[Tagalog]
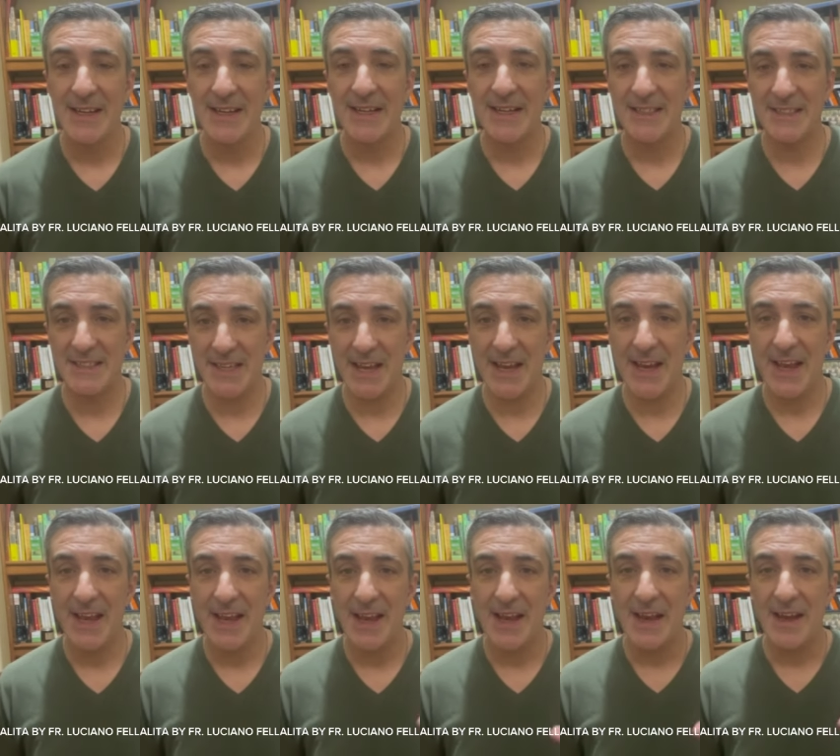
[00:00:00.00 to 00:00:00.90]
kasi
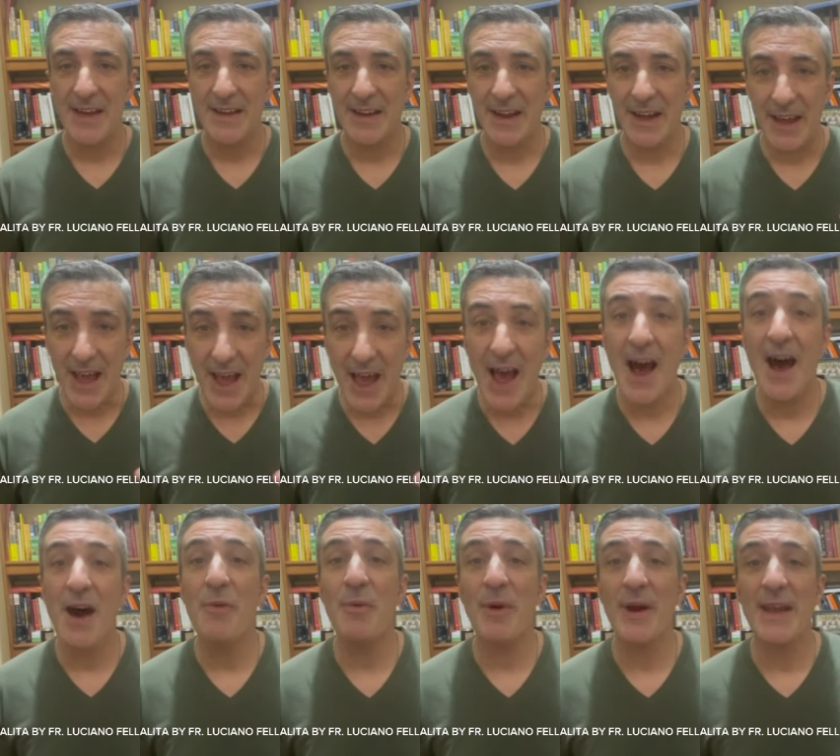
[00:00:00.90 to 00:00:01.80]

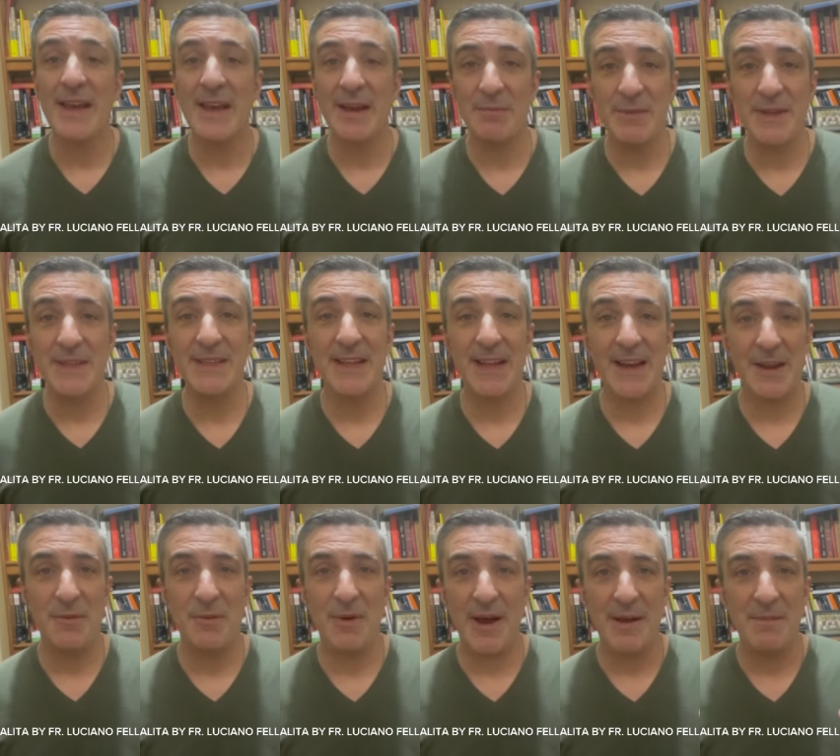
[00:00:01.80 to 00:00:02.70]
nakaaway kami
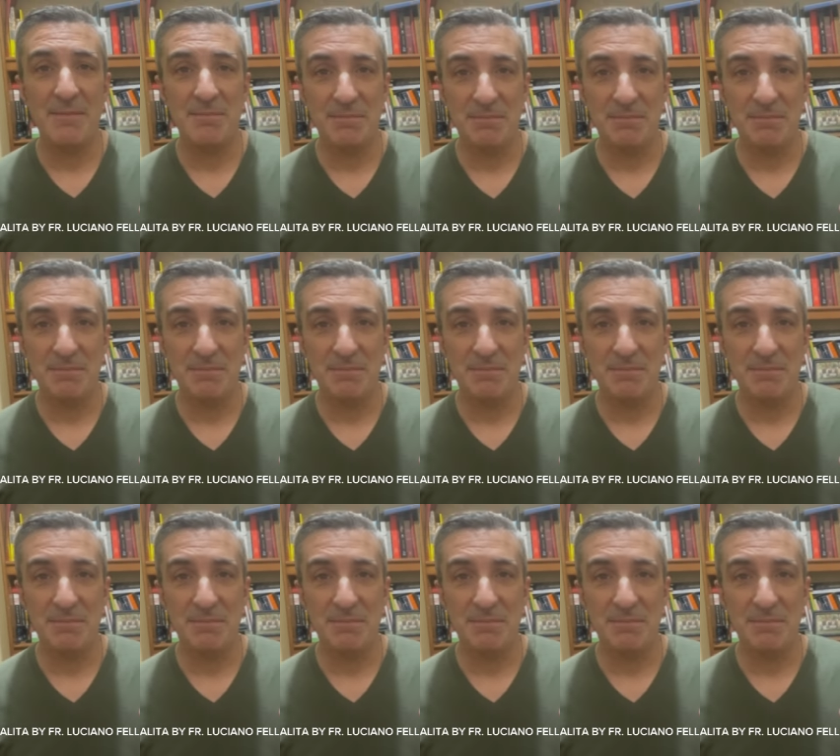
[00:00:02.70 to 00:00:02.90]
dalawa.